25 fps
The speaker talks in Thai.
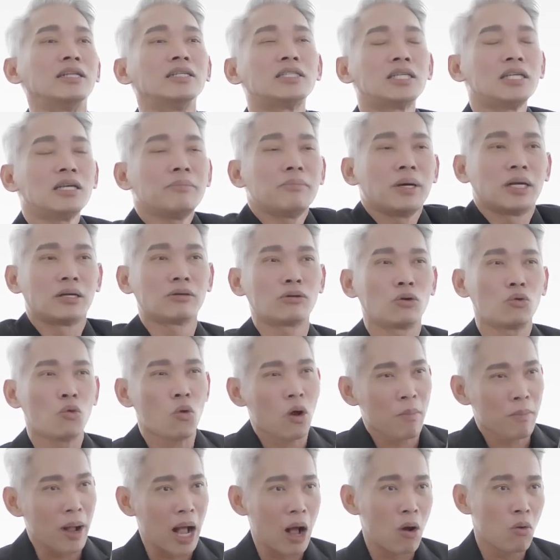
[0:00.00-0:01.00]
นที่เหมือนรว
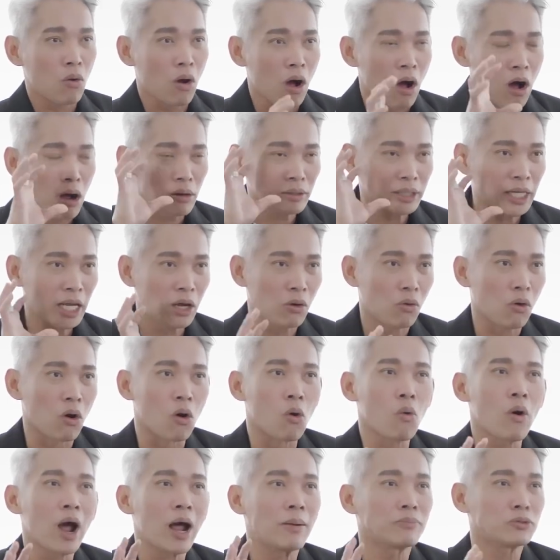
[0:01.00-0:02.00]
มเอาค็อกเทลของ
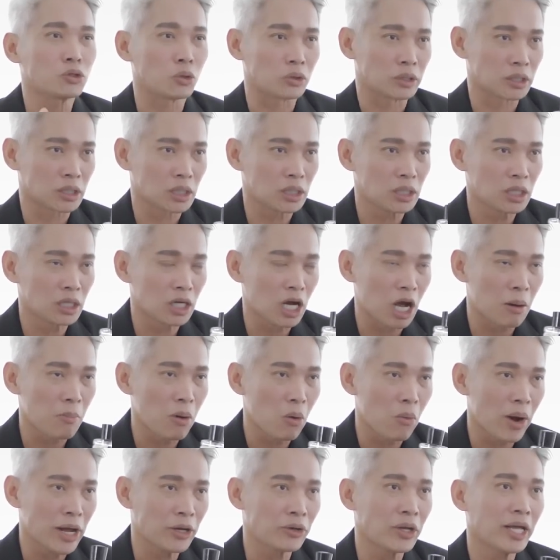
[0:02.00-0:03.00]
ความสดชื่นเข้ามา
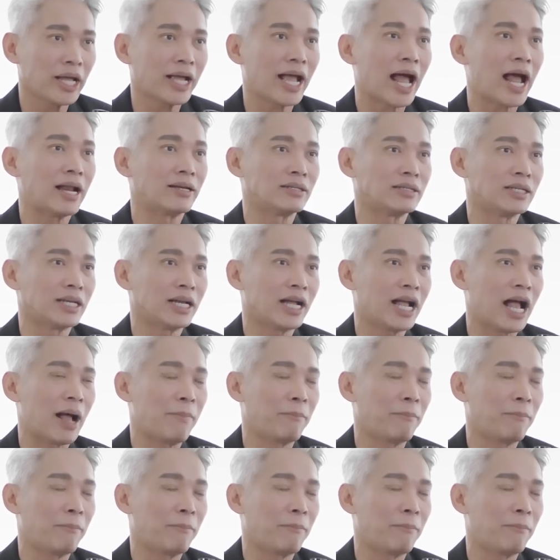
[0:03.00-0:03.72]
ไว้ด้วยกันนะค